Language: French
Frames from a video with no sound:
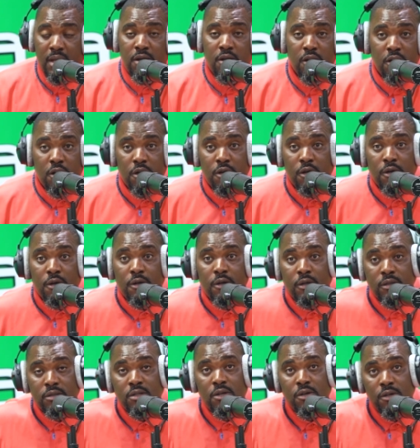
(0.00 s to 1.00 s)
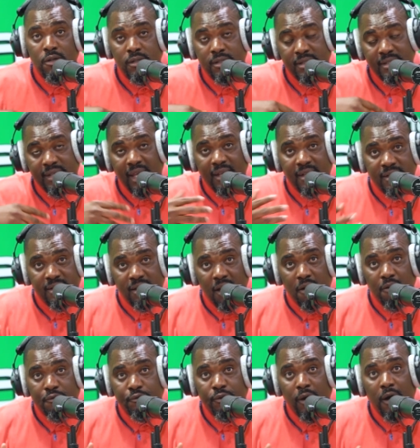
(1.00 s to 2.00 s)
euh, de
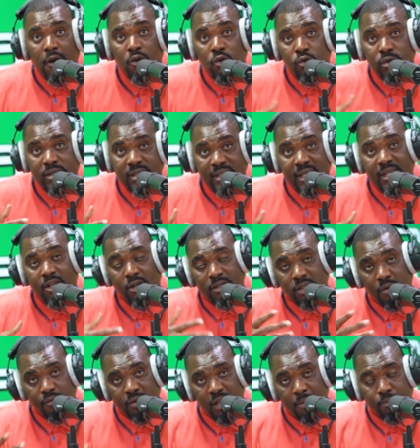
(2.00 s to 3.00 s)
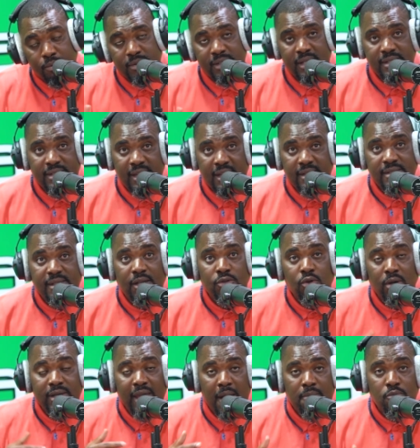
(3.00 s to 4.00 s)
500 francs aussi lorsque vous déposez 500.
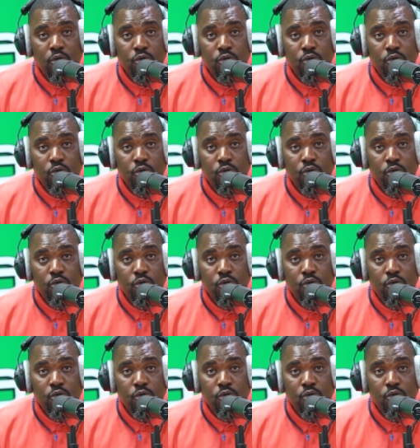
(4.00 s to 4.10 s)
Donc, il y a un